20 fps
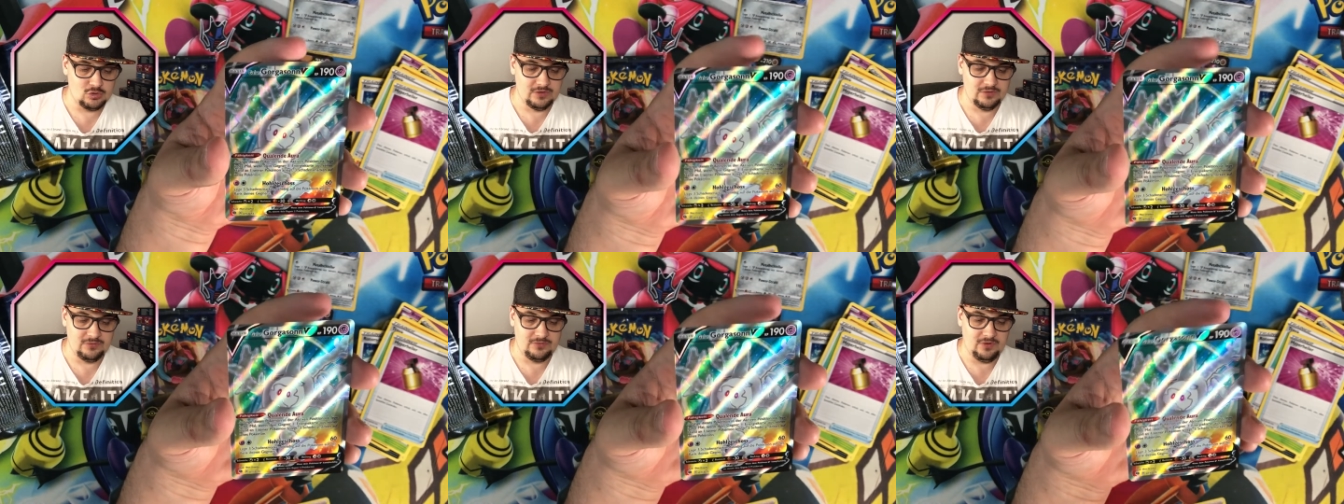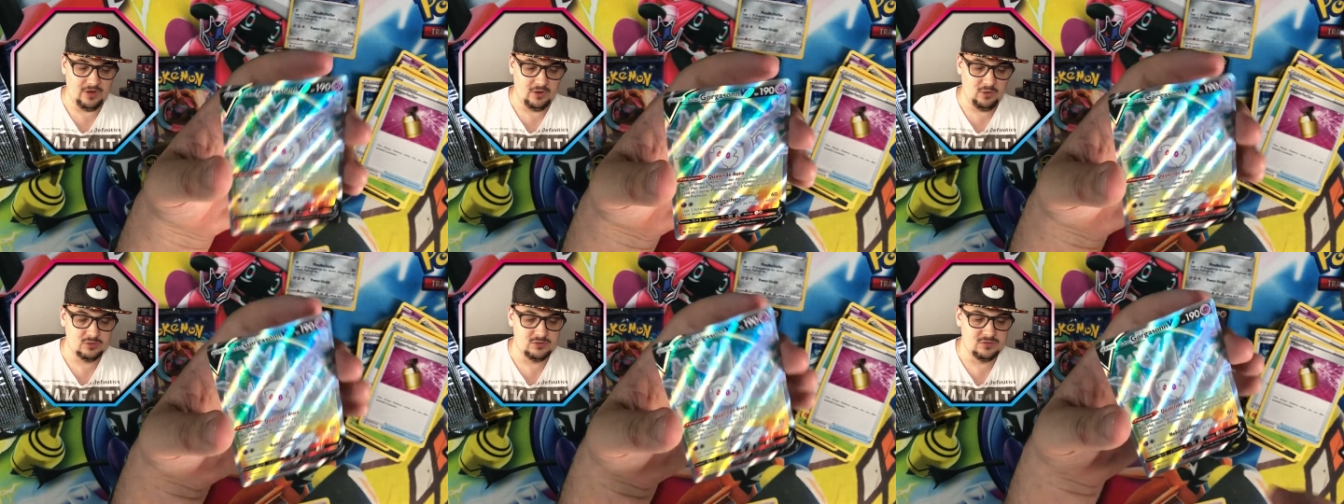eine
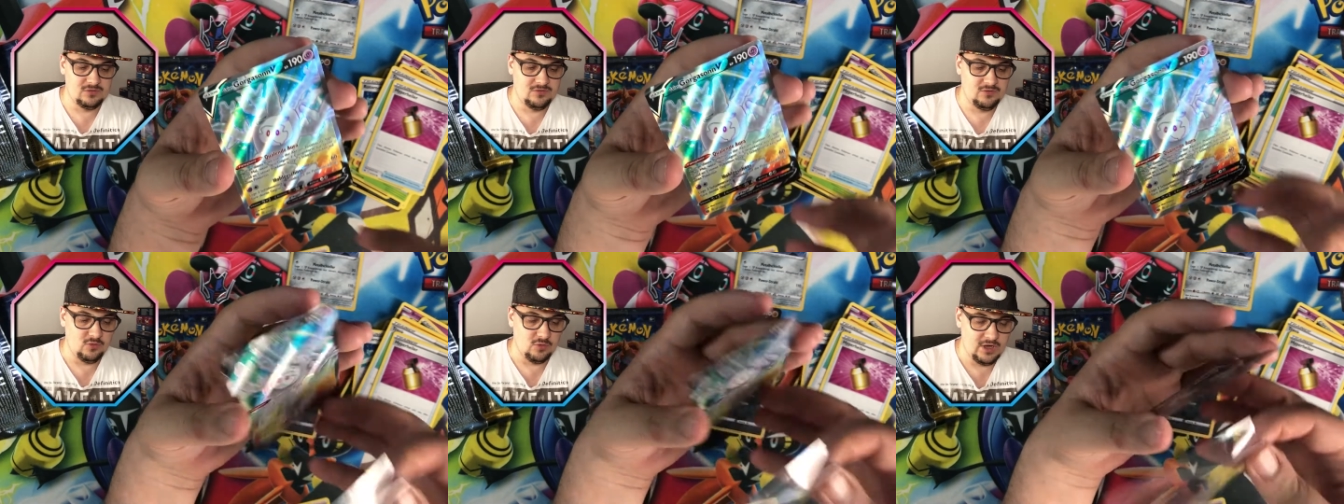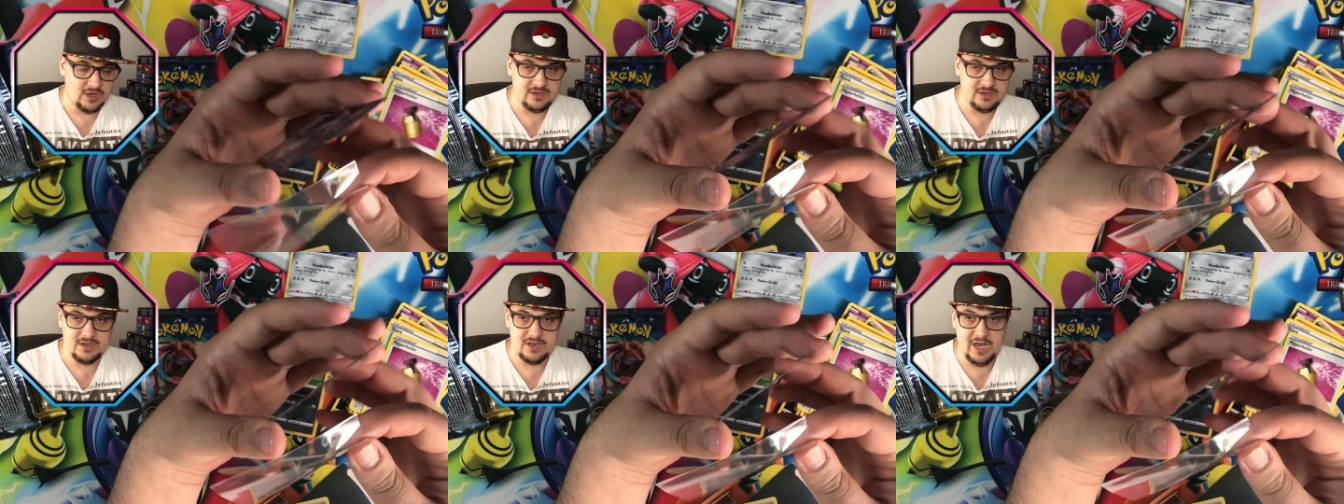V und eine
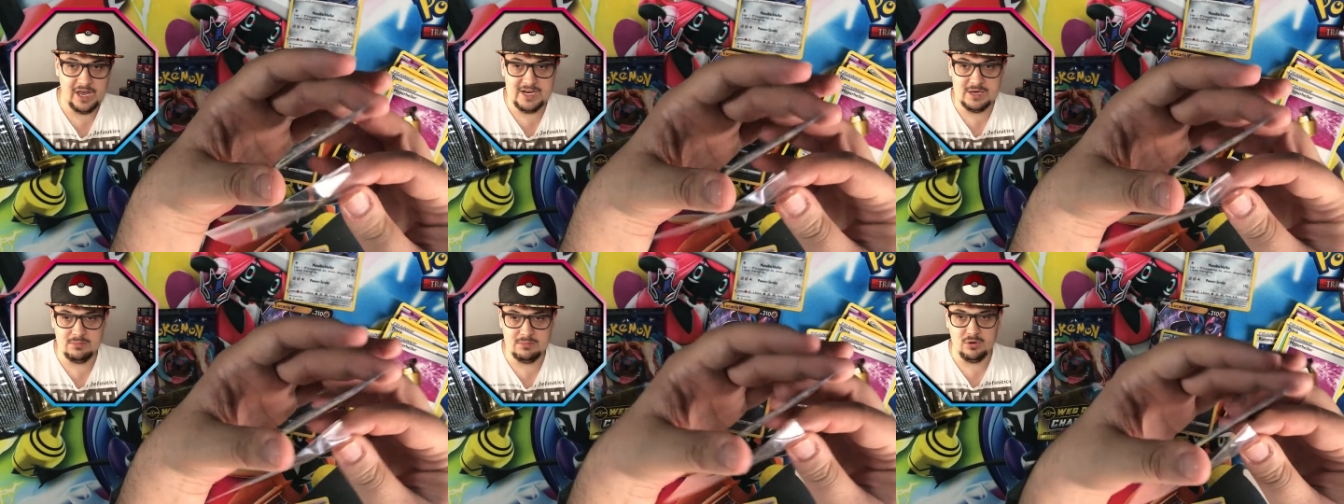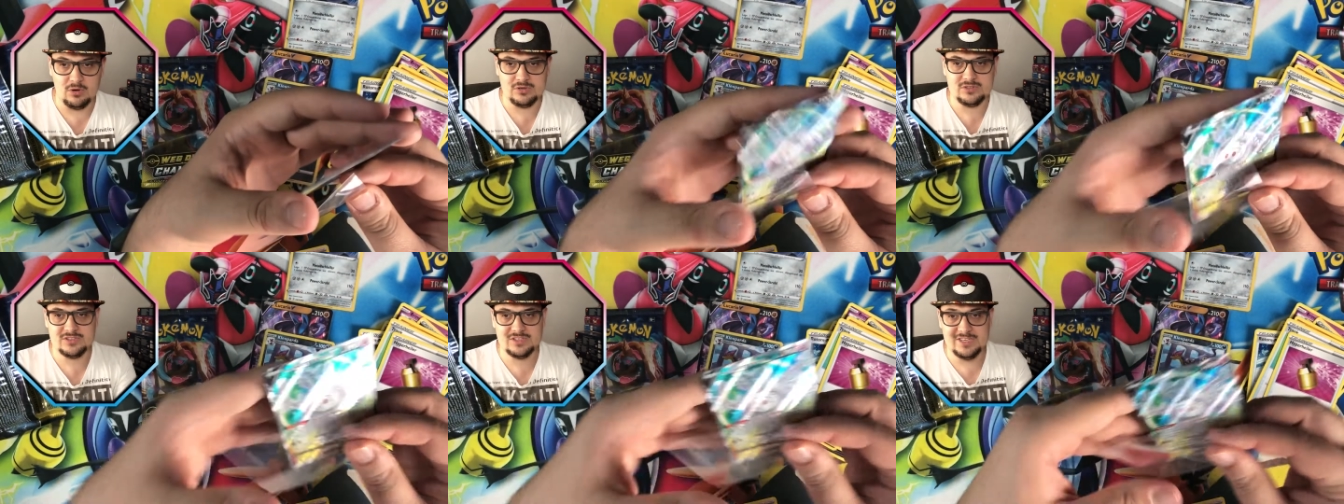Fullard in einer
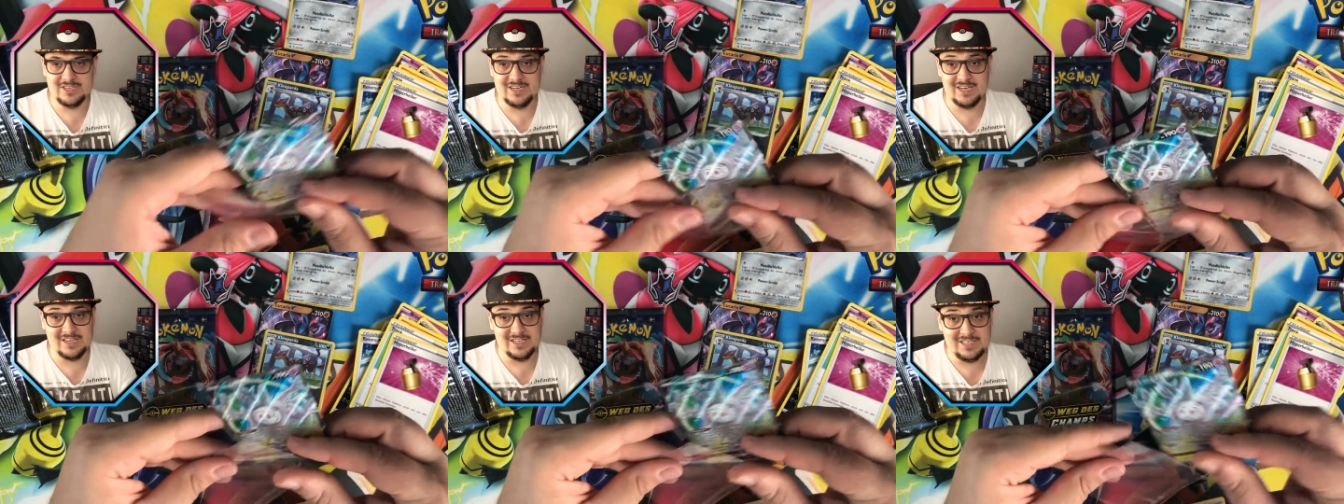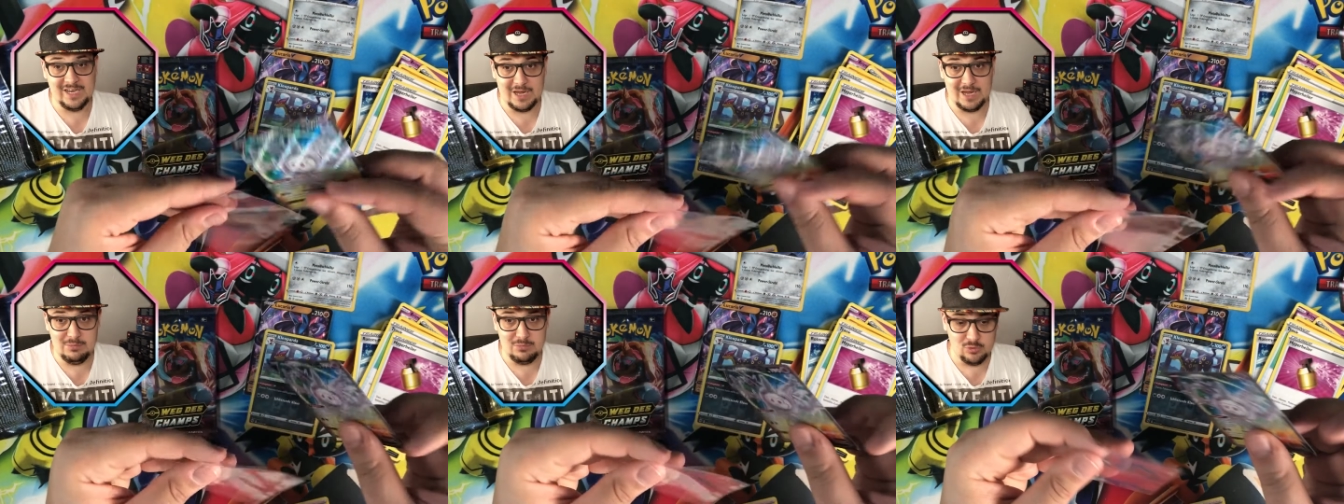Box, in einer
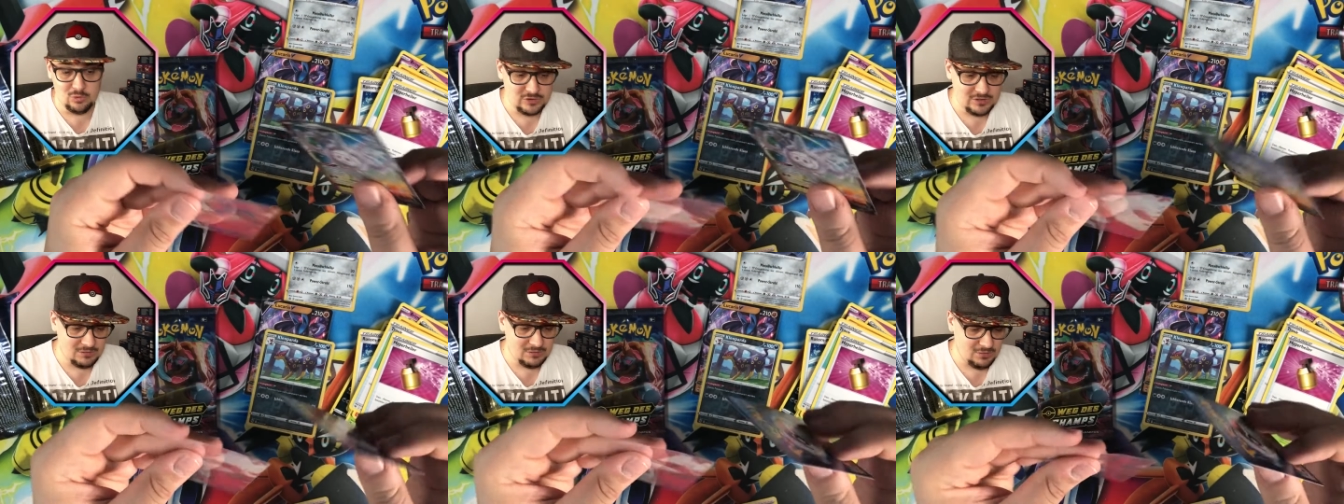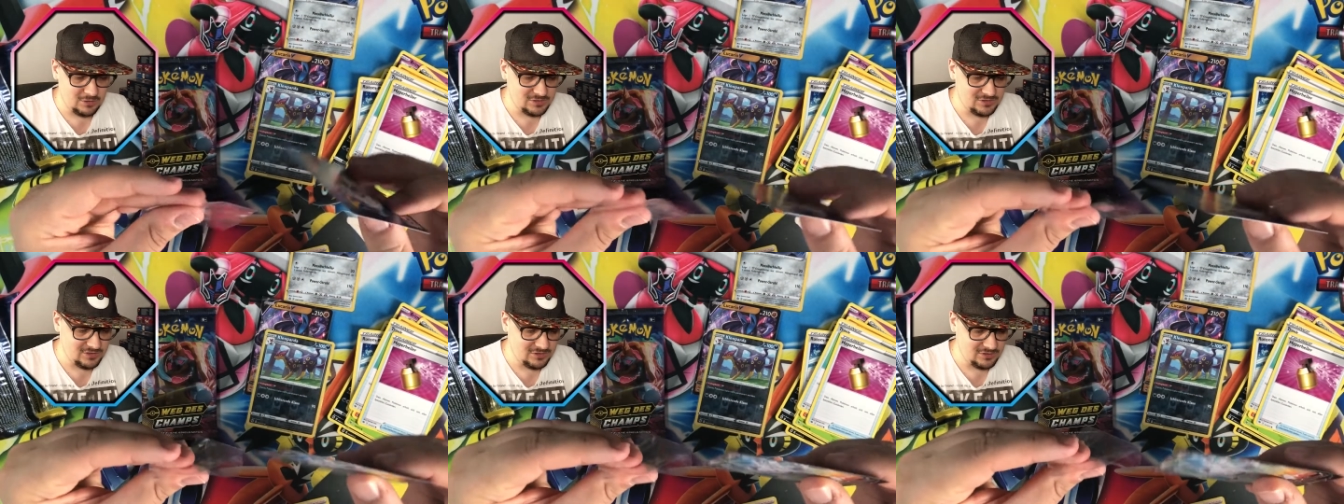3 Booster Box.